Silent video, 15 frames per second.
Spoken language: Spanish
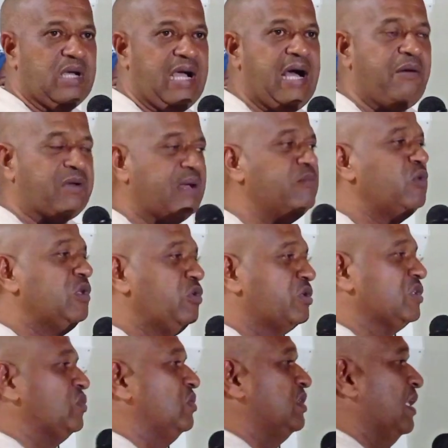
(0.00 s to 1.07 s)
habrán buenos
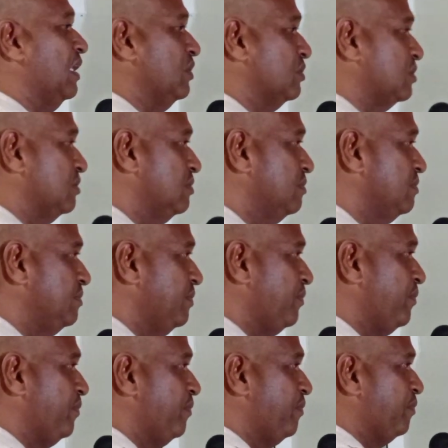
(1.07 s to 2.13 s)
resultados.
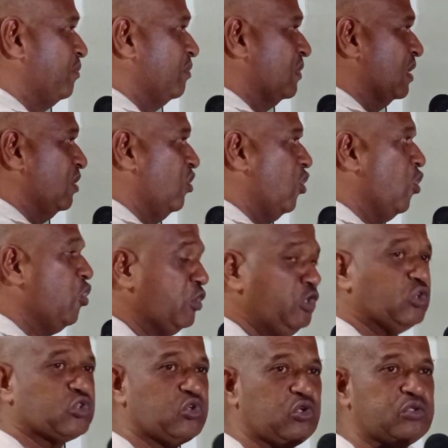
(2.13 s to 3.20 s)
Hoy
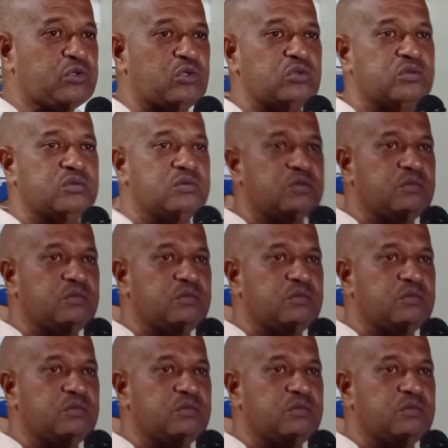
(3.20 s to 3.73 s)
nosotros,